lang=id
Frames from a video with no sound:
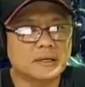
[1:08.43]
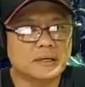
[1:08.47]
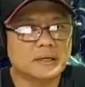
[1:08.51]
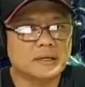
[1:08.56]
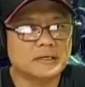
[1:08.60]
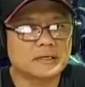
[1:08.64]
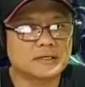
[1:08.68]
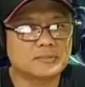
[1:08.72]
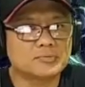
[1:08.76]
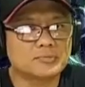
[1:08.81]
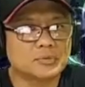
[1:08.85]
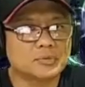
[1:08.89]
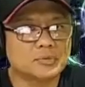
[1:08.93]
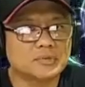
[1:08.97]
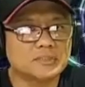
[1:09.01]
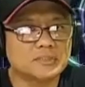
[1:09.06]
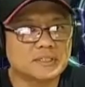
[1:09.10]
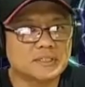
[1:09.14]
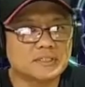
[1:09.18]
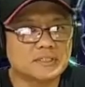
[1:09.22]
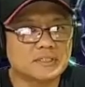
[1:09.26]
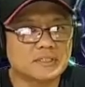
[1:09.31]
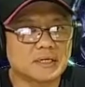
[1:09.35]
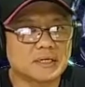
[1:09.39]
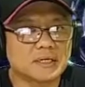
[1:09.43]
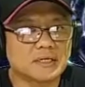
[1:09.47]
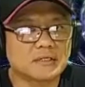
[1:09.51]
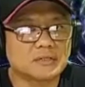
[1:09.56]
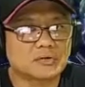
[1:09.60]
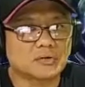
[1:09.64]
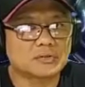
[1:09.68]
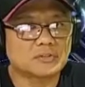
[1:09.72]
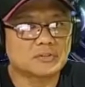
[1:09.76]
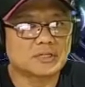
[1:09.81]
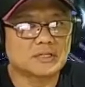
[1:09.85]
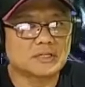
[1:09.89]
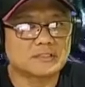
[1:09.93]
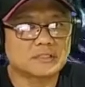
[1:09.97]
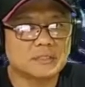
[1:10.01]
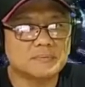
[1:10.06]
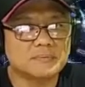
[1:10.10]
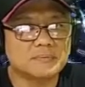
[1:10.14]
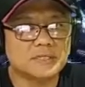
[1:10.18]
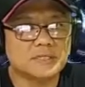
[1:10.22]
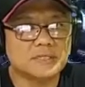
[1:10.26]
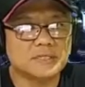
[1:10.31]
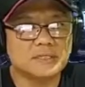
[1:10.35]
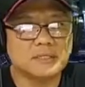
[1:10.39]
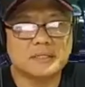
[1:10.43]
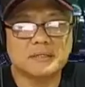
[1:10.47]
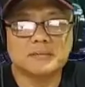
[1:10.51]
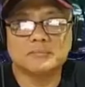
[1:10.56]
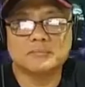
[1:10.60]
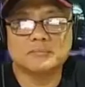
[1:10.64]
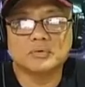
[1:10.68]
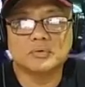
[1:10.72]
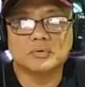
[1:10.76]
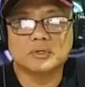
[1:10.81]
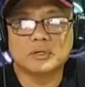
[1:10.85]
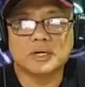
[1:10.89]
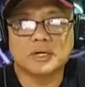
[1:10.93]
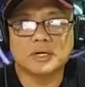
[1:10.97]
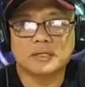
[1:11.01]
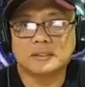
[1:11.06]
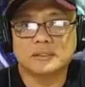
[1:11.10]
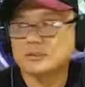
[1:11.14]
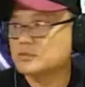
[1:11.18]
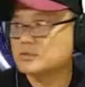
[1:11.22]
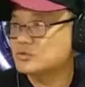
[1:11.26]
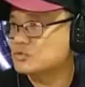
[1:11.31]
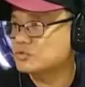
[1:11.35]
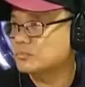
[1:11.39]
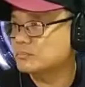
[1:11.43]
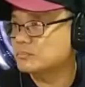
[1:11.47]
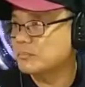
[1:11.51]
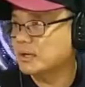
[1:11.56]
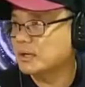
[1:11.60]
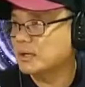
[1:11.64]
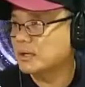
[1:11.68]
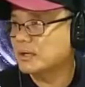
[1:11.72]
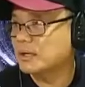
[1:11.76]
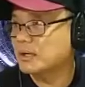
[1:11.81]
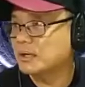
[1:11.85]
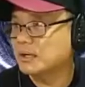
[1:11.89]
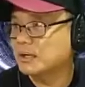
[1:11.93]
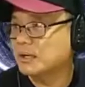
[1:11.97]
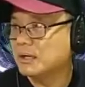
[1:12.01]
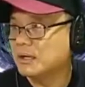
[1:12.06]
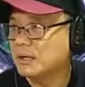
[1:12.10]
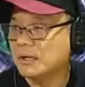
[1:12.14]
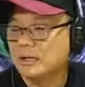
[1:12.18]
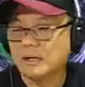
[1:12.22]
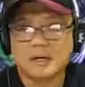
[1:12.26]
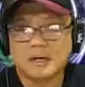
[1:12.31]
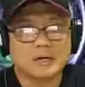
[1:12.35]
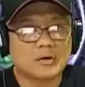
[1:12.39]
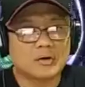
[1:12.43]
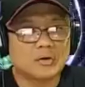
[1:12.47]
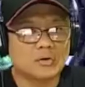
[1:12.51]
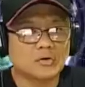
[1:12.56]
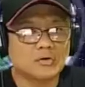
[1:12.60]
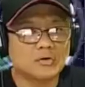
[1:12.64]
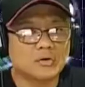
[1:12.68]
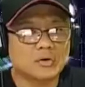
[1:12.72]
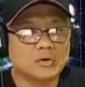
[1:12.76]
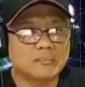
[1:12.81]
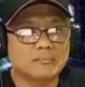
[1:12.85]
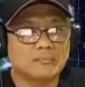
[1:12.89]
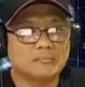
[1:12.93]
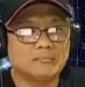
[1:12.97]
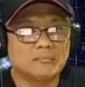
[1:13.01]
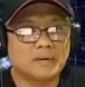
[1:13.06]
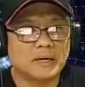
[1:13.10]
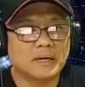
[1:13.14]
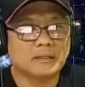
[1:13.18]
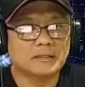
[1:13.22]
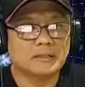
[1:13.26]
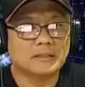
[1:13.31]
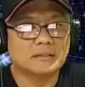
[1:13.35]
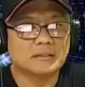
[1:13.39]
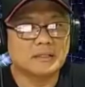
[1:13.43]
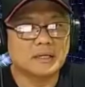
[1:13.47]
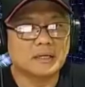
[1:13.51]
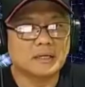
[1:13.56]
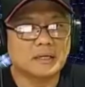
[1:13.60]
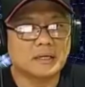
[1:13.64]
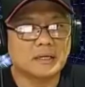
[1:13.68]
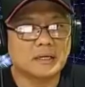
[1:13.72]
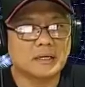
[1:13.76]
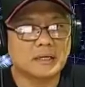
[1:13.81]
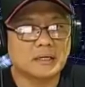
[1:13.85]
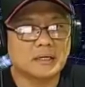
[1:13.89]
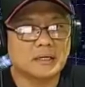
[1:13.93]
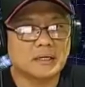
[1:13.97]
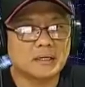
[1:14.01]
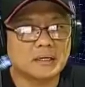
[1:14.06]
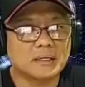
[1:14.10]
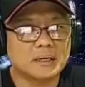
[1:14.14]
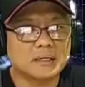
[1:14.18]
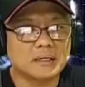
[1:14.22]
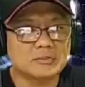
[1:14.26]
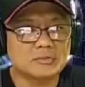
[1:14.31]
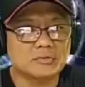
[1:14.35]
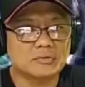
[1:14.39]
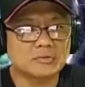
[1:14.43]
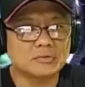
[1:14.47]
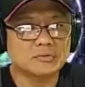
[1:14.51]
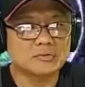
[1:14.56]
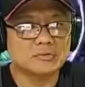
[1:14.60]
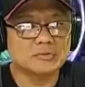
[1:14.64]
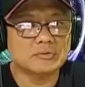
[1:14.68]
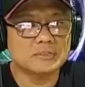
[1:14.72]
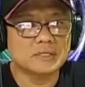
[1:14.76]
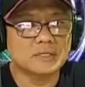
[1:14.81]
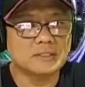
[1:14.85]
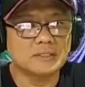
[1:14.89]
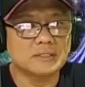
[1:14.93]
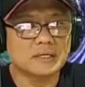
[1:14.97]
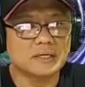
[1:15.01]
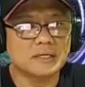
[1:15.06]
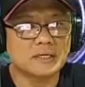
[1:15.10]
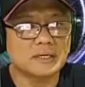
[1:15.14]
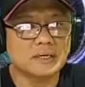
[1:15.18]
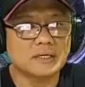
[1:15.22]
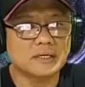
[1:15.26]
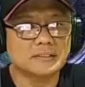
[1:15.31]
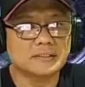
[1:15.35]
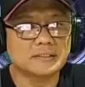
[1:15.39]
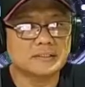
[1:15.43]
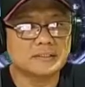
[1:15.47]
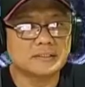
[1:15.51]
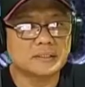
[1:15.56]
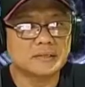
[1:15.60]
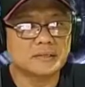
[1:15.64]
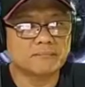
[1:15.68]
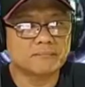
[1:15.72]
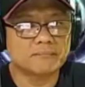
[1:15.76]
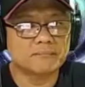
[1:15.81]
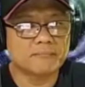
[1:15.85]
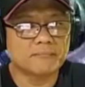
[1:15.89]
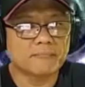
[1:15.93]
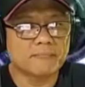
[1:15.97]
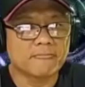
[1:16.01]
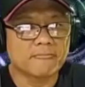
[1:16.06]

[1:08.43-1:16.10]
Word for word: Ada 10 jenis alat kontrasepsi nih, bukan cuma kondom. Baik, kita langsung saja guys.